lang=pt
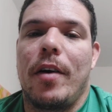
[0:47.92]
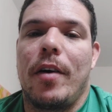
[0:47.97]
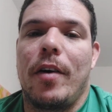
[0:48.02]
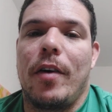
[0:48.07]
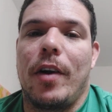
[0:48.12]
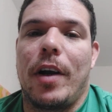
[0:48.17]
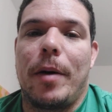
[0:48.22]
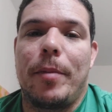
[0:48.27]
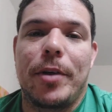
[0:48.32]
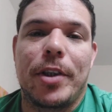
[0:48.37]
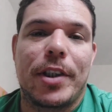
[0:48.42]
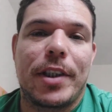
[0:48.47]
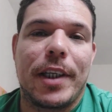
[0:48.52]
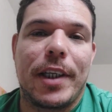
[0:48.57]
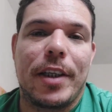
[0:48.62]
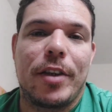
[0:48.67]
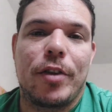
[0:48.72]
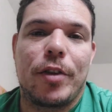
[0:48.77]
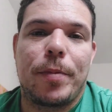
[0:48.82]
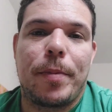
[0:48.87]
Olá, meus
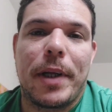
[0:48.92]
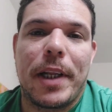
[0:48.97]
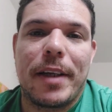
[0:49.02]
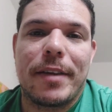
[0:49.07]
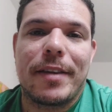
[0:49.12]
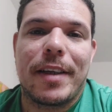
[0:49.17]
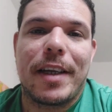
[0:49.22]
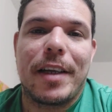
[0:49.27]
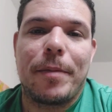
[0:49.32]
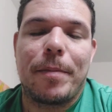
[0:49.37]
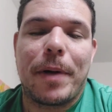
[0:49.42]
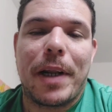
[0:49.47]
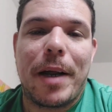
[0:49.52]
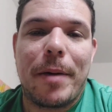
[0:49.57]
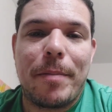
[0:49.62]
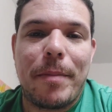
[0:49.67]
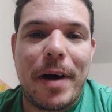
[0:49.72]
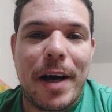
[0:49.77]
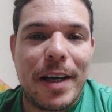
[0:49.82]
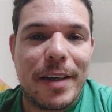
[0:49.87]
queridos, beleza? Olhando para
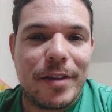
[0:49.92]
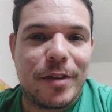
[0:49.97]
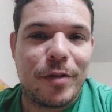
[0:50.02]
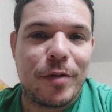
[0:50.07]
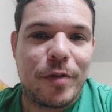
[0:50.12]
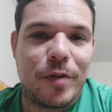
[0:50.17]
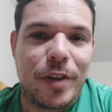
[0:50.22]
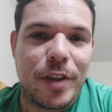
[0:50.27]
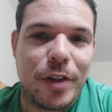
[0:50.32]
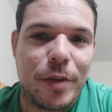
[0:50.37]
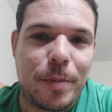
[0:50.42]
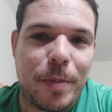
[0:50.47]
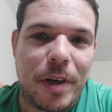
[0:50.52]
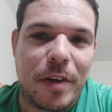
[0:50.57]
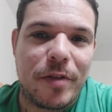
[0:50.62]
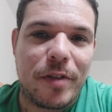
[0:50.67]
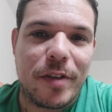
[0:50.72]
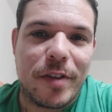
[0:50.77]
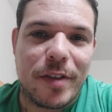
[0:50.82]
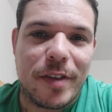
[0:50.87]
mais um vídeo para
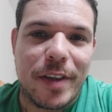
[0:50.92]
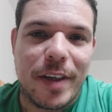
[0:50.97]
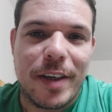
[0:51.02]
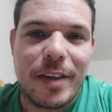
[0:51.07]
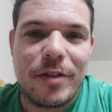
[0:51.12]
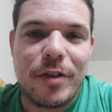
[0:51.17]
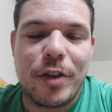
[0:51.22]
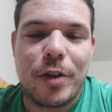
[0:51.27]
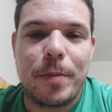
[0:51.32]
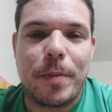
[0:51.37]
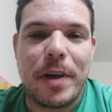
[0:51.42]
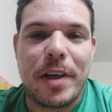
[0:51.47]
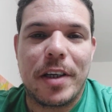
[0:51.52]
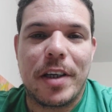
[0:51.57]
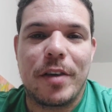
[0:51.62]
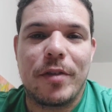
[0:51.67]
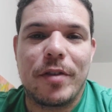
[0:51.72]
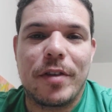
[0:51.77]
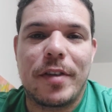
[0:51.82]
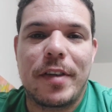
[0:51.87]
vocês. Eu espero
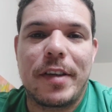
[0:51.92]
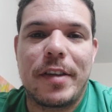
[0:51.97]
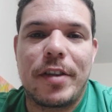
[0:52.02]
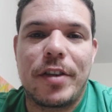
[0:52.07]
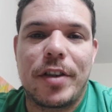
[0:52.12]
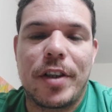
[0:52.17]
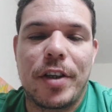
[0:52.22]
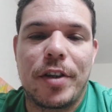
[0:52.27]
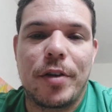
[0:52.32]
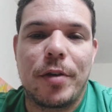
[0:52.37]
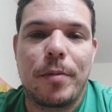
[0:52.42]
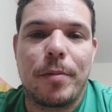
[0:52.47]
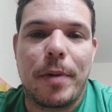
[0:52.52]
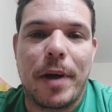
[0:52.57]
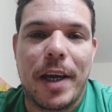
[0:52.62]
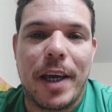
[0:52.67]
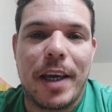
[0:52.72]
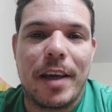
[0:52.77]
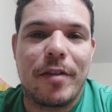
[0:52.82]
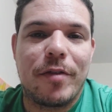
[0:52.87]
que vocês estejam
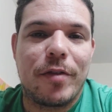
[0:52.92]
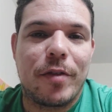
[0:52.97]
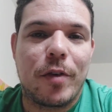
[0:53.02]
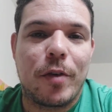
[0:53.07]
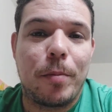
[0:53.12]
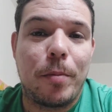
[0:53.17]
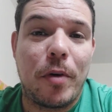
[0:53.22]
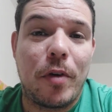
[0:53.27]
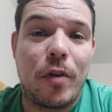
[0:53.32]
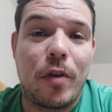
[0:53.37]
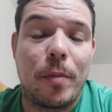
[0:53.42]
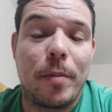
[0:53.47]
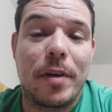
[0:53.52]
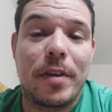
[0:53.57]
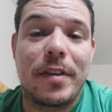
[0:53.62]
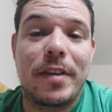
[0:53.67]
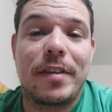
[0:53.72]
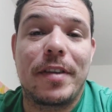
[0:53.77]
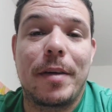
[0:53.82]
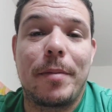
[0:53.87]
bem. Bom
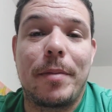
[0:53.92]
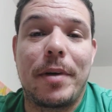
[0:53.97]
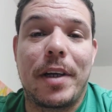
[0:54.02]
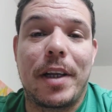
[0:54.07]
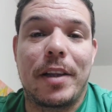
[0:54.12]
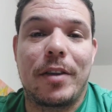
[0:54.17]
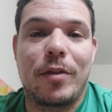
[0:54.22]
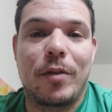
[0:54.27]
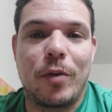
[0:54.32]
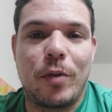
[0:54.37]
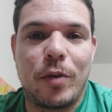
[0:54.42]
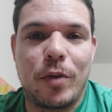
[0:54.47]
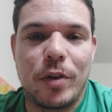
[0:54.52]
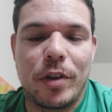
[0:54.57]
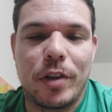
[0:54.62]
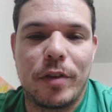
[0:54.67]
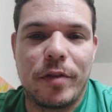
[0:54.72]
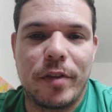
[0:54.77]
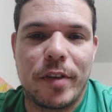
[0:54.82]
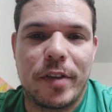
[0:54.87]
começo de semana a
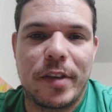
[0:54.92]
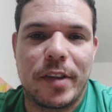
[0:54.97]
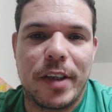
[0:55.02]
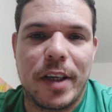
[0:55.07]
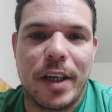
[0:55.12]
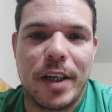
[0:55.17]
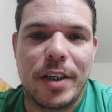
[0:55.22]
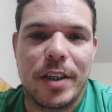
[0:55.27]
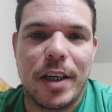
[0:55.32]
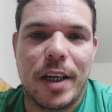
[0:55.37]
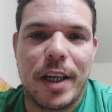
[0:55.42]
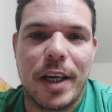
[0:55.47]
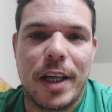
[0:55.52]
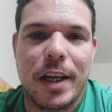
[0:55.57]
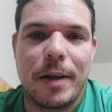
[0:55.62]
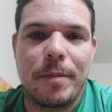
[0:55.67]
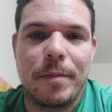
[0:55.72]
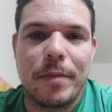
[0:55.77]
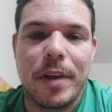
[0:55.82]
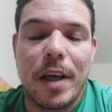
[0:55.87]
todos vocês,
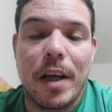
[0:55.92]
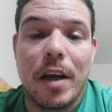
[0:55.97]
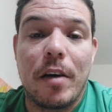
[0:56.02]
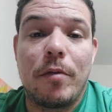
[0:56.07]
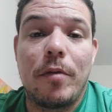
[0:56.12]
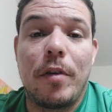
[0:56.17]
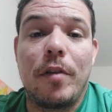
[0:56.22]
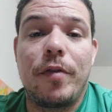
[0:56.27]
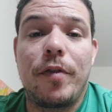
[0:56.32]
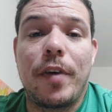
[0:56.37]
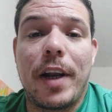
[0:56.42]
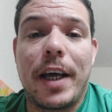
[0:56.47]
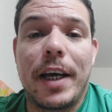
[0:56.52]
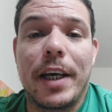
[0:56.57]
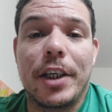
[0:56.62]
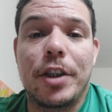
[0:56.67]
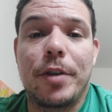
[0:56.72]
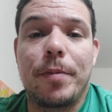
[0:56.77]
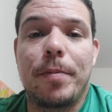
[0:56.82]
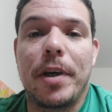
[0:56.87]
galera. Vamos falar a
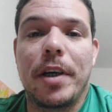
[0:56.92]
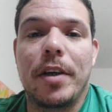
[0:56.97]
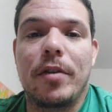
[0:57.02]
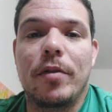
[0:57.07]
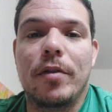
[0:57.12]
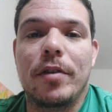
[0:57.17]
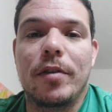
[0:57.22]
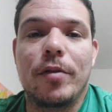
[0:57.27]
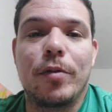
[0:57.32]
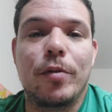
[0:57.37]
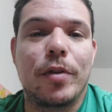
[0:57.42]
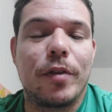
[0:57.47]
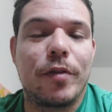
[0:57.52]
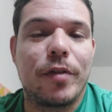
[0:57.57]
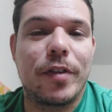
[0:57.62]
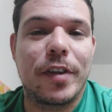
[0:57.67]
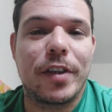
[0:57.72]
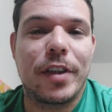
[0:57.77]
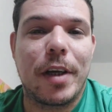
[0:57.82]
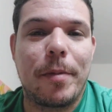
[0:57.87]
respeito do que
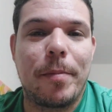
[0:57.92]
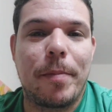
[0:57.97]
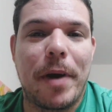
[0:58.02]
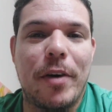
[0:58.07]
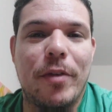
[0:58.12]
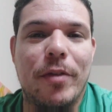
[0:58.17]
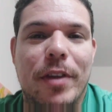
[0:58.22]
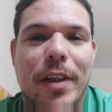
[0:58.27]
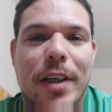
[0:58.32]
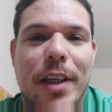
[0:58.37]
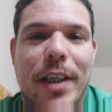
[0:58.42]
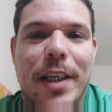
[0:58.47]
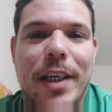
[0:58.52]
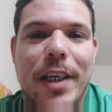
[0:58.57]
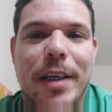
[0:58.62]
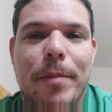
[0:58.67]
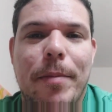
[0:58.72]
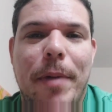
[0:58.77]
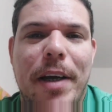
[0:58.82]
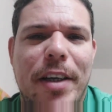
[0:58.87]
vocês estavam perguntando
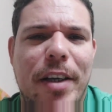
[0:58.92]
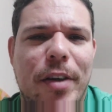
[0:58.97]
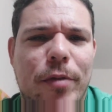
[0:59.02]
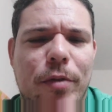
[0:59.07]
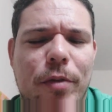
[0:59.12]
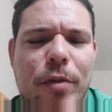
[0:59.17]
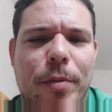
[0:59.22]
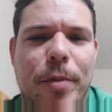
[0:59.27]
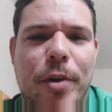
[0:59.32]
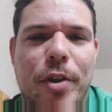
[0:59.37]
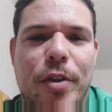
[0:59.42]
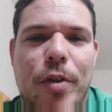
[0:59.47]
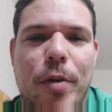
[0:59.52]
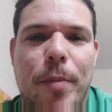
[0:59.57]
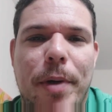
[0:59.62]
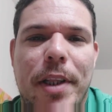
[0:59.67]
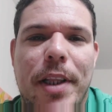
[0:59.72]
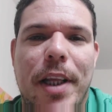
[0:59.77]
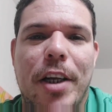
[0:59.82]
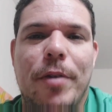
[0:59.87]
aqui mas nos meus
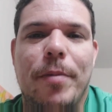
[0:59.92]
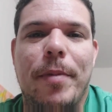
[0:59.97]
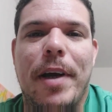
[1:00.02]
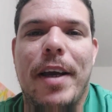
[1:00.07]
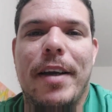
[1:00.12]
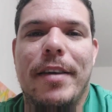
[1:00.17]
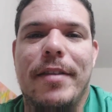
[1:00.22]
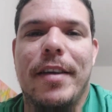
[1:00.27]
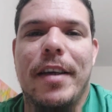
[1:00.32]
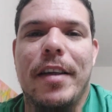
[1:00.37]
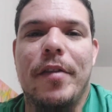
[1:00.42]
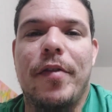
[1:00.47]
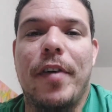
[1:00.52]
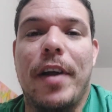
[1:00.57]
comentários mais recentes.